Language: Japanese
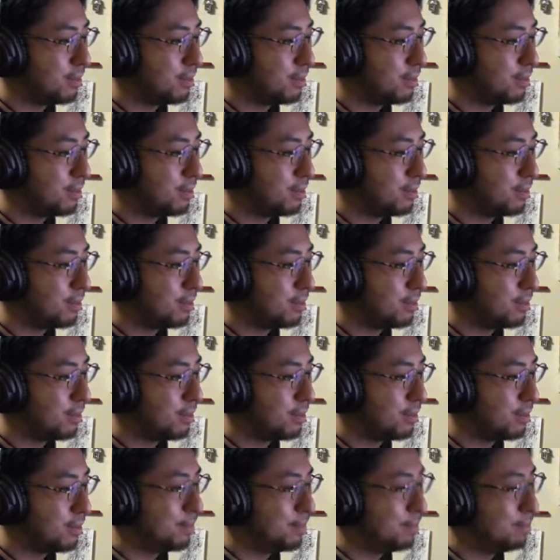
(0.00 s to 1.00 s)
か。
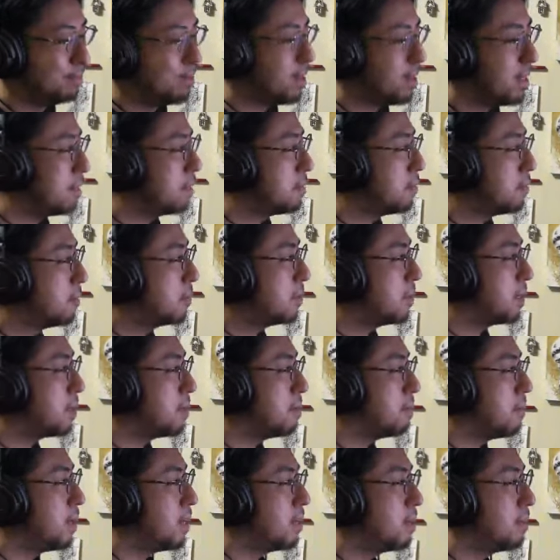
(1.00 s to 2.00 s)
なぎなた三
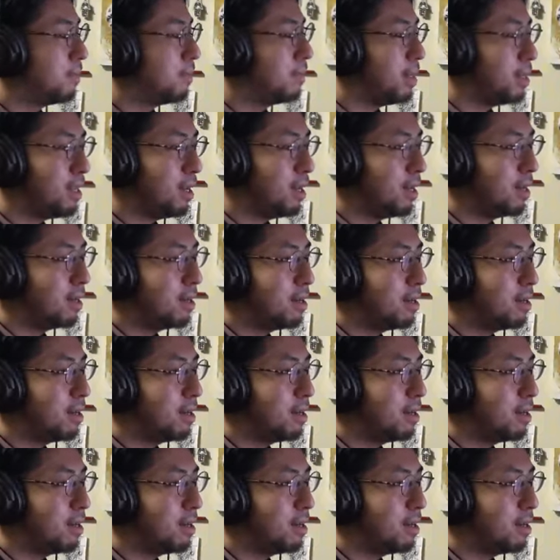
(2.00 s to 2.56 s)
倍団って言うんだ。